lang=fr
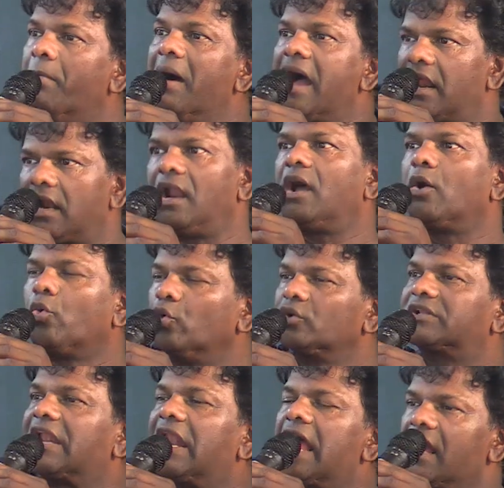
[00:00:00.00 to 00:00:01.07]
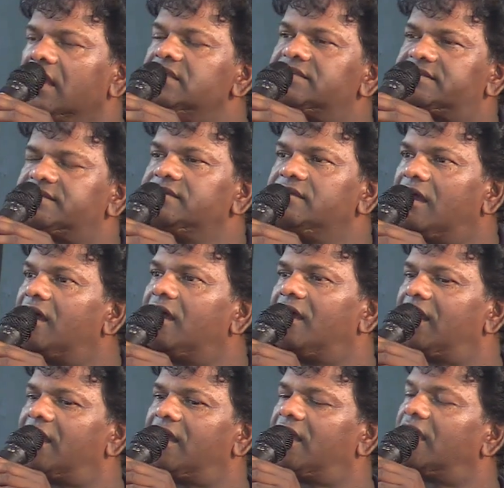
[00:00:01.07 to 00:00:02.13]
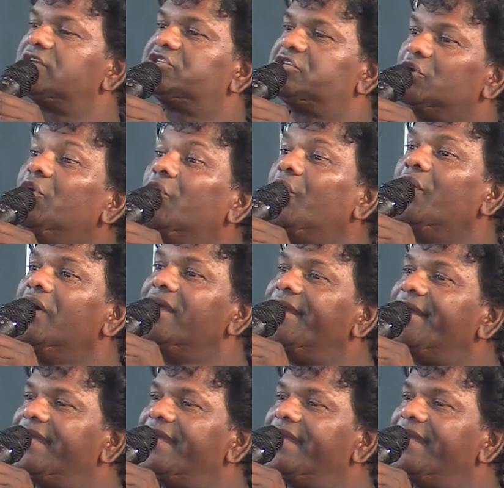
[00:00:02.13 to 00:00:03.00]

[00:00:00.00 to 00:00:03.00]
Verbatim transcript: barre la route là, ici à, à, Gilo,